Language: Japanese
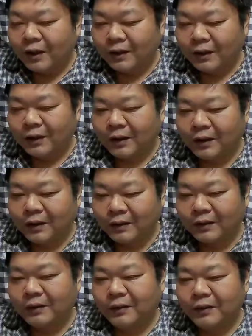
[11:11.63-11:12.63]
やっちゃったんで
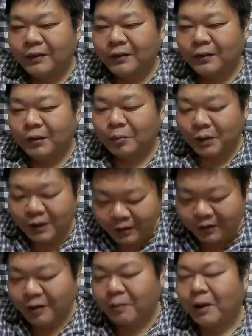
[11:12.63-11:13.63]
すすいませ
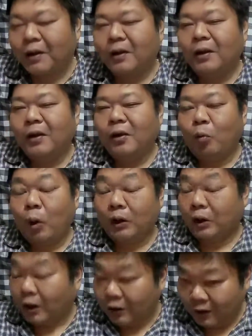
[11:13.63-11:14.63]
んって言えば終
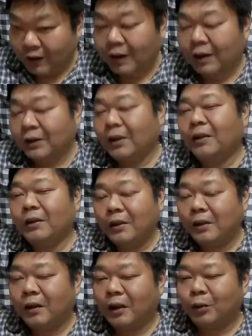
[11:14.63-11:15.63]
わった話なんです
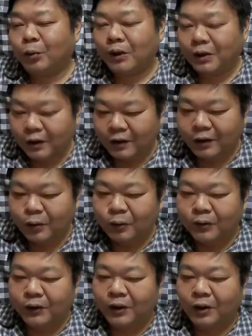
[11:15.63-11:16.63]
ねああそうですかって
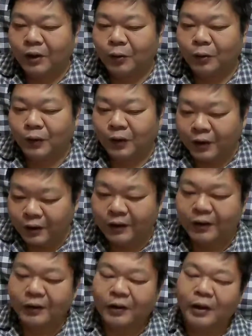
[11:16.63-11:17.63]
追から気をつけてねって
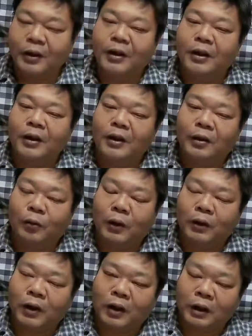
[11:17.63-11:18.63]
言って終
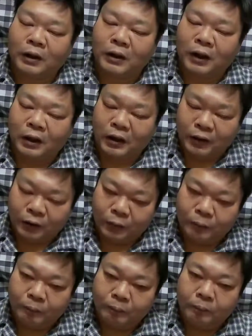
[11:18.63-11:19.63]
わった話なんです
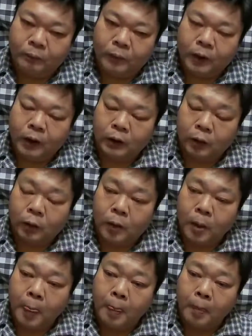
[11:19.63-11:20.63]
よだけど
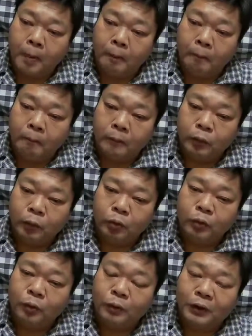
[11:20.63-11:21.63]
そ
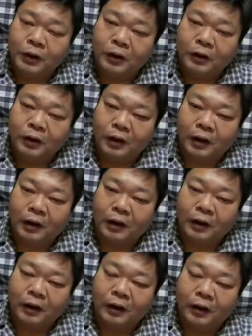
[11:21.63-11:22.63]
の嘘のつき方が
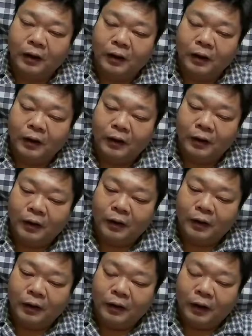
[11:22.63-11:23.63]

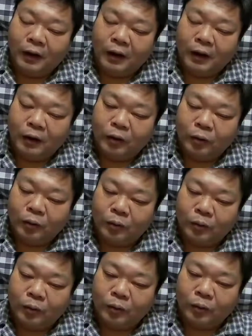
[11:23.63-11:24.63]
あの
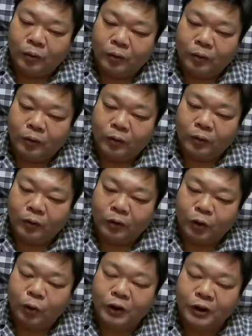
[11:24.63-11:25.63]

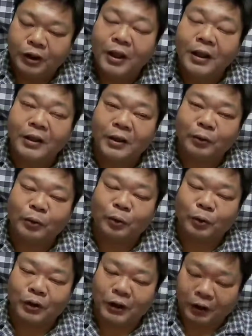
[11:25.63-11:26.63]
照射してないっていう
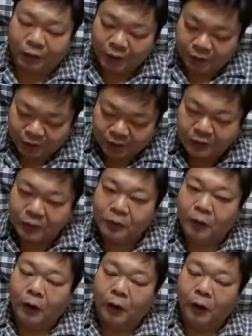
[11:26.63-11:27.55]
嘘をついちゃったわけですよ